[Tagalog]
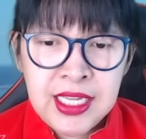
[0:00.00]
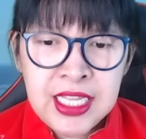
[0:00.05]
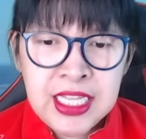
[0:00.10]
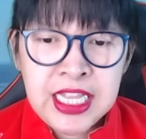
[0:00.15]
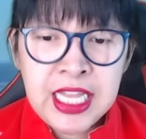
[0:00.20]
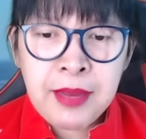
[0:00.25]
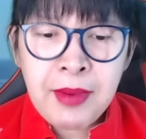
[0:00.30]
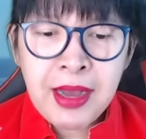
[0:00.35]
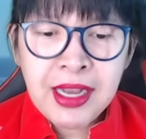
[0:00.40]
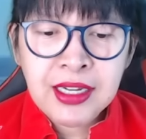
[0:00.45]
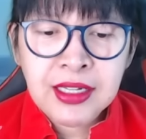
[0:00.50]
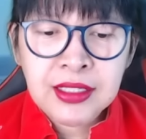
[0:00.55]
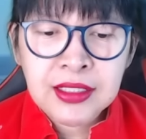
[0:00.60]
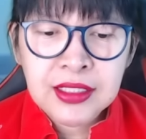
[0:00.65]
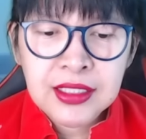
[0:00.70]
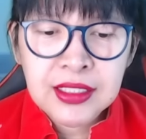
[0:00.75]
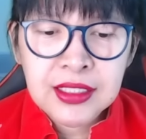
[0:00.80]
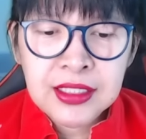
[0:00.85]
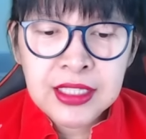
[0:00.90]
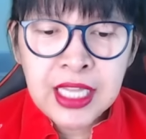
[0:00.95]
na mag
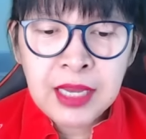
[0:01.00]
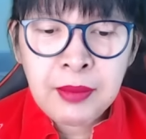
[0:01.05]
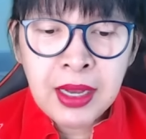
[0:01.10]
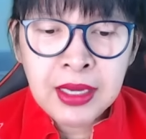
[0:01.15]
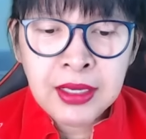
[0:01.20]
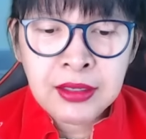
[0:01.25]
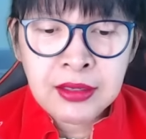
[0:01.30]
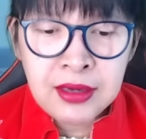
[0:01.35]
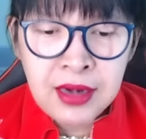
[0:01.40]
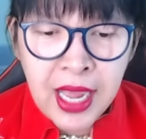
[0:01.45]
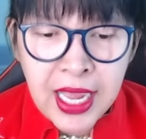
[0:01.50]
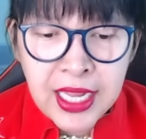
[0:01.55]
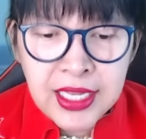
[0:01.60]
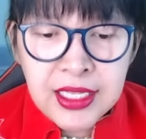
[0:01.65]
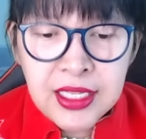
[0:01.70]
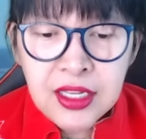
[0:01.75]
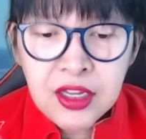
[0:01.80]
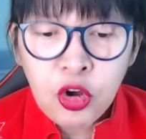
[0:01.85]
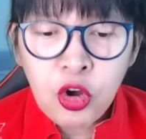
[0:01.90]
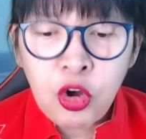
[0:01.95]
na
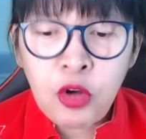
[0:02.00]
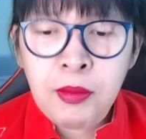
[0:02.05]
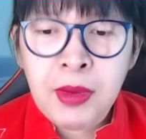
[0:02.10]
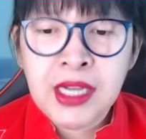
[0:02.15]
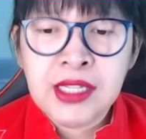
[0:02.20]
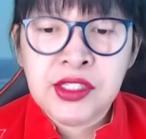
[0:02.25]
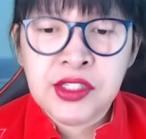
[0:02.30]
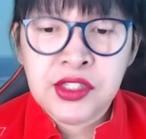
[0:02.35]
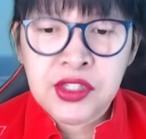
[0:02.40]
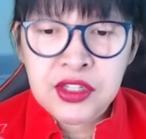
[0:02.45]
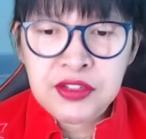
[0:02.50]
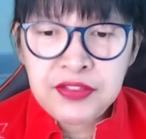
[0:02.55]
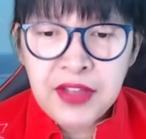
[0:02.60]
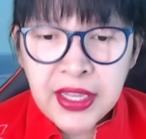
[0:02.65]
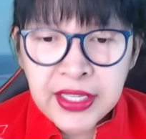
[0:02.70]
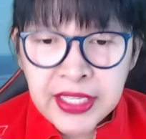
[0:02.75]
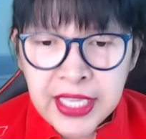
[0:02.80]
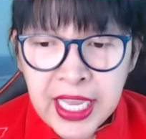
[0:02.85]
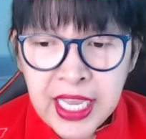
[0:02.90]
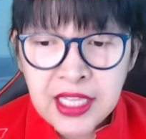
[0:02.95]
mag-run o mag-serve
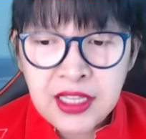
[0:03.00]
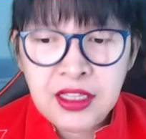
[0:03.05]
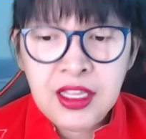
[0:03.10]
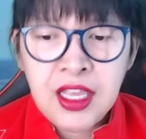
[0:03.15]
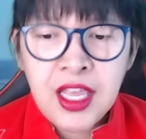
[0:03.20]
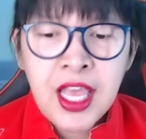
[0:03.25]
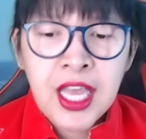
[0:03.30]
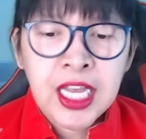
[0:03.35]
again